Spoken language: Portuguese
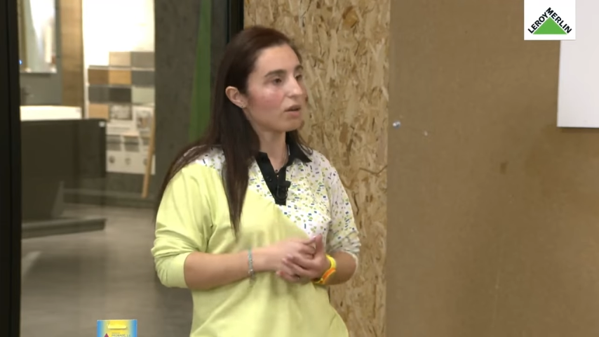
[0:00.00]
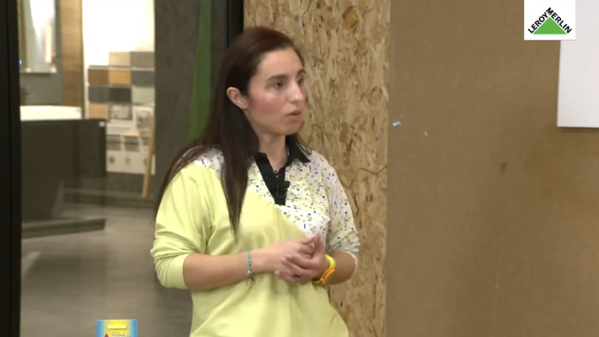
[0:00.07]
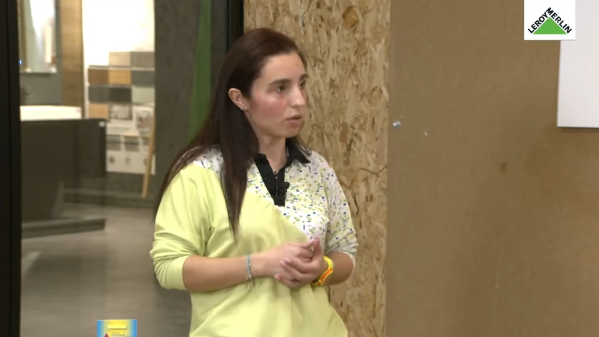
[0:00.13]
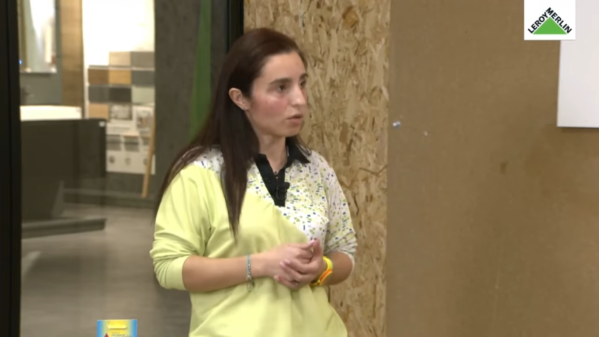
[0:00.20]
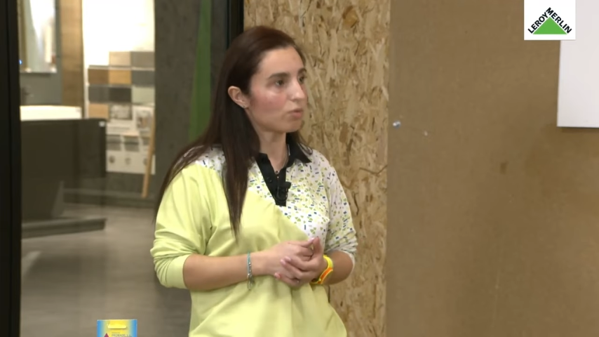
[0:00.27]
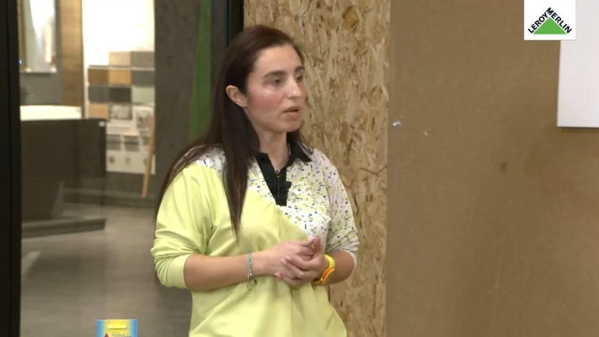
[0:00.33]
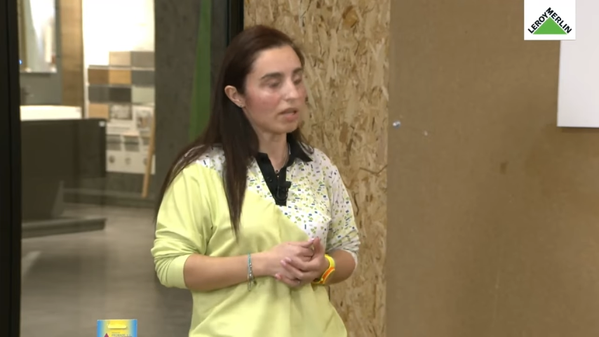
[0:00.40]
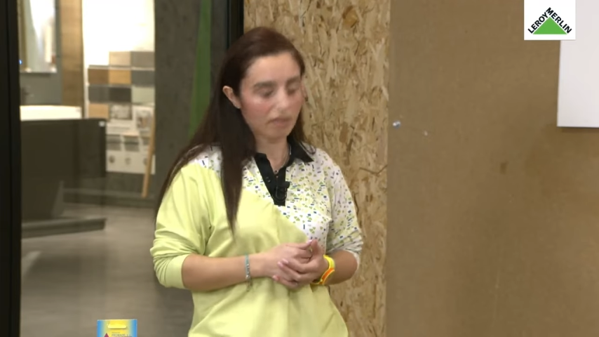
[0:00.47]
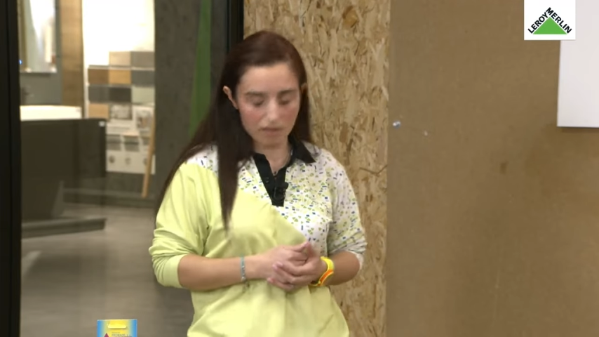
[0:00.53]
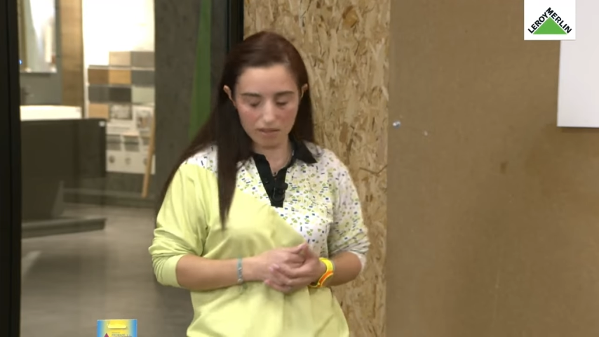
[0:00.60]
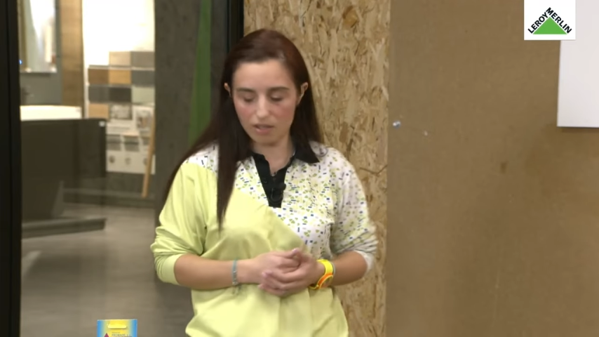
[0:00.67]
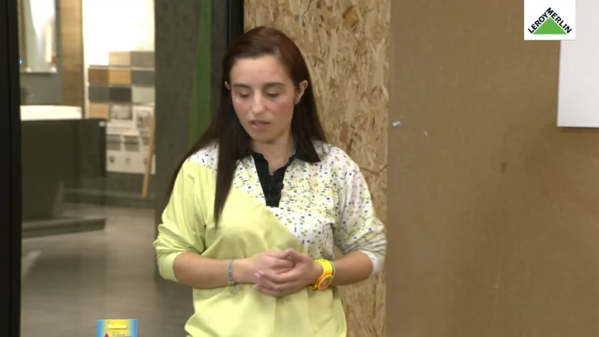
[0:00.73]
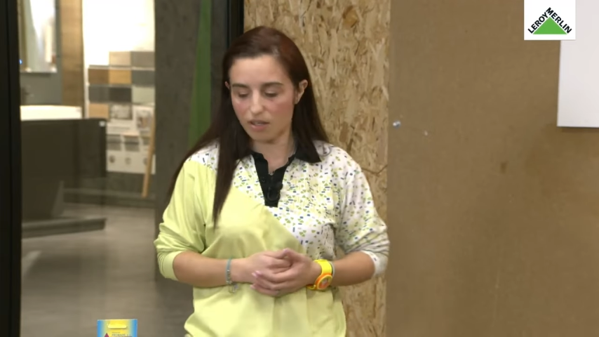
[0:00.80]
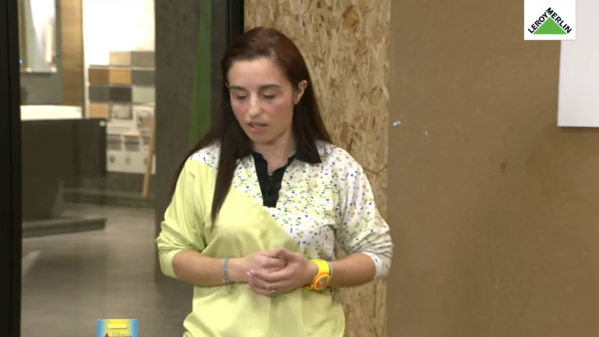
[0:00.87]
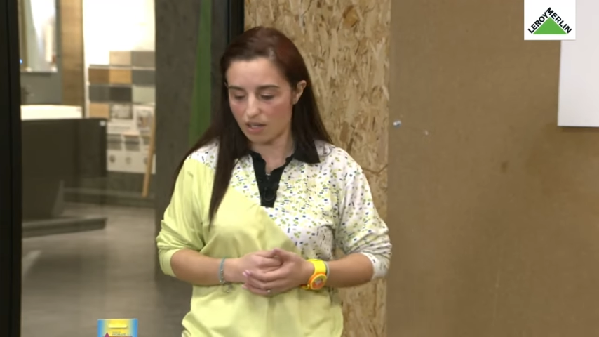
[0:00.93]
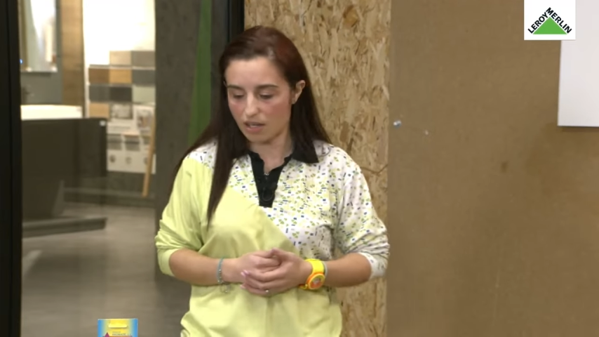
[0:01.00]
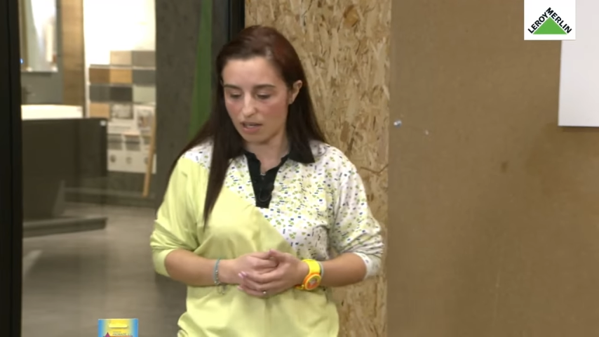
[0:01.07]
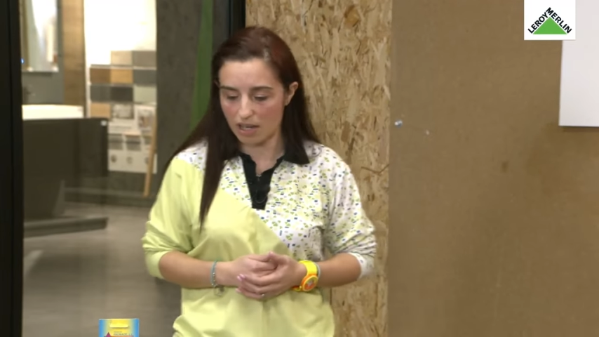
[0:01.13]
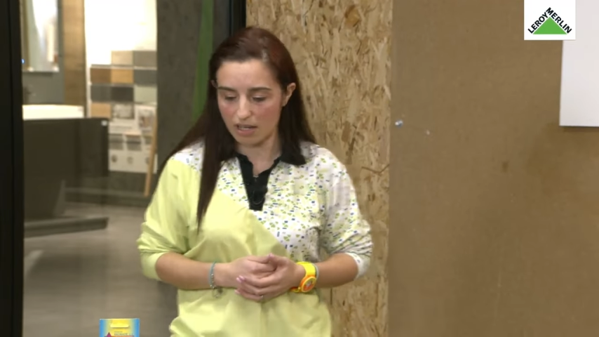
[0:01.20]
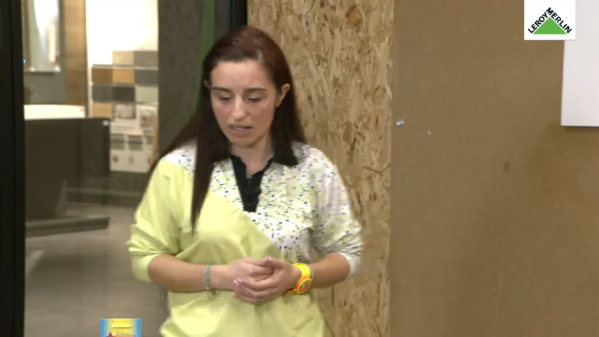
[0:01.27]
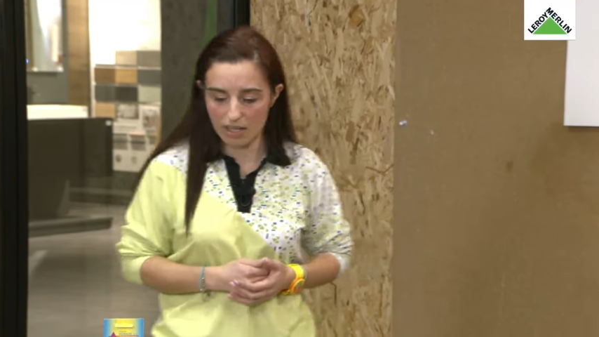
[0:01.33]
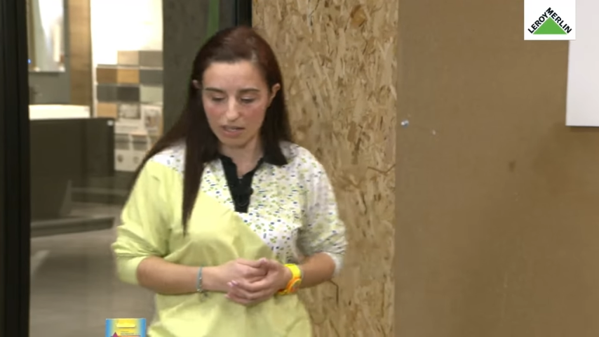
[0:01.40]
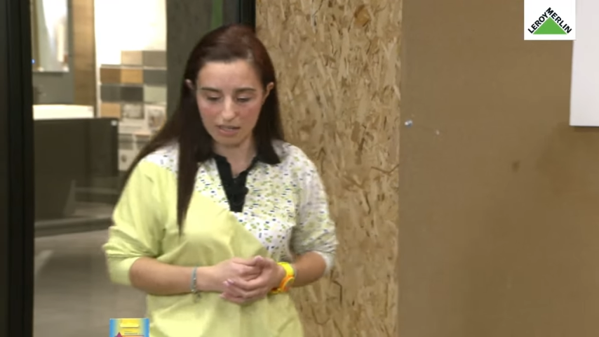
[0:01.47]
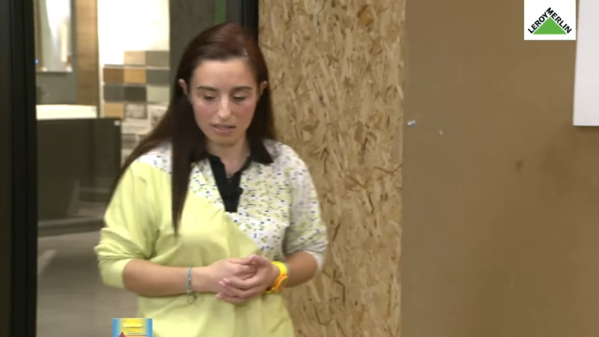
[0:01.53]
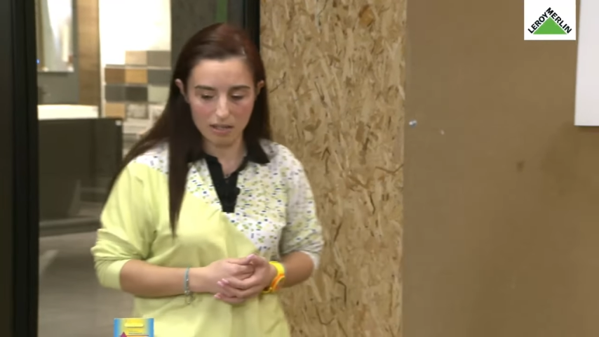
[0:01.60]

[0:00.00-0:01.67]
consoante uh, a indicação.